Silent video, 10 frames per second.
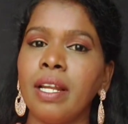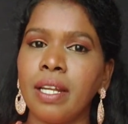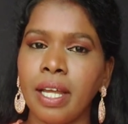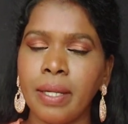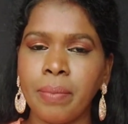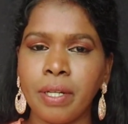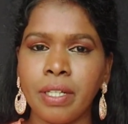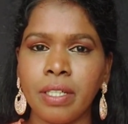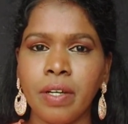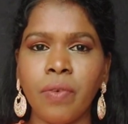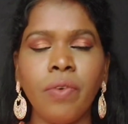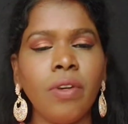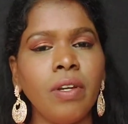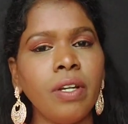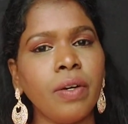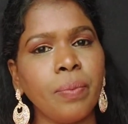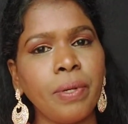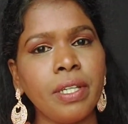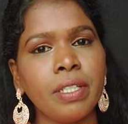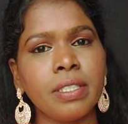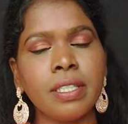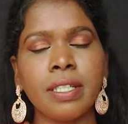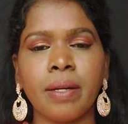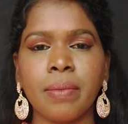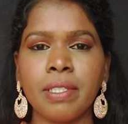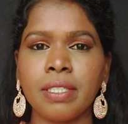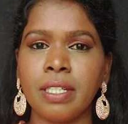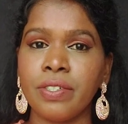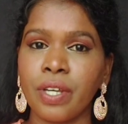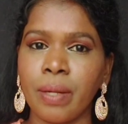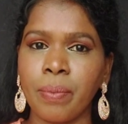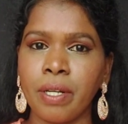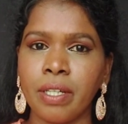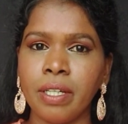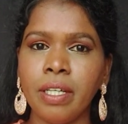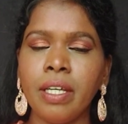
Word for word: லைக் பண்ணுங்க உங்களோட ஒப்பீனியன்ஸ் கமெண்ட்ஸில் ஷேர் பண்ணுங்க